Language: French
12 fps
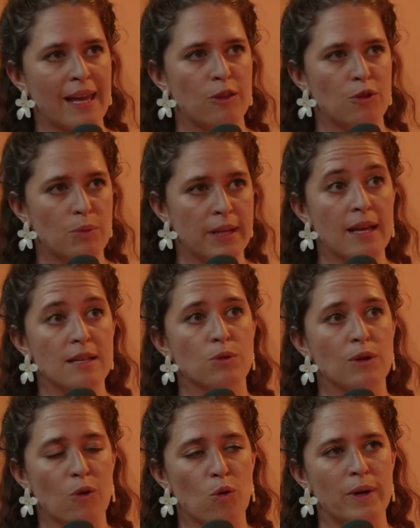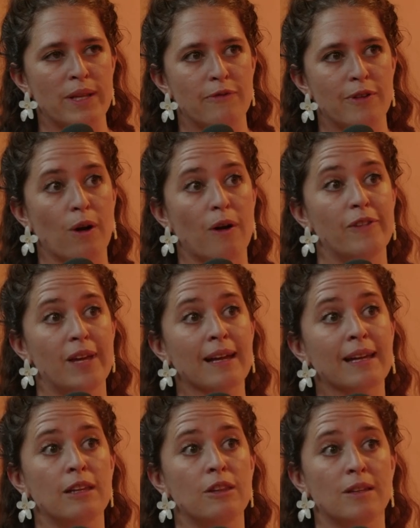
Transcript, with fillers: il y a une obligation de la compagnie ferroviaire qui,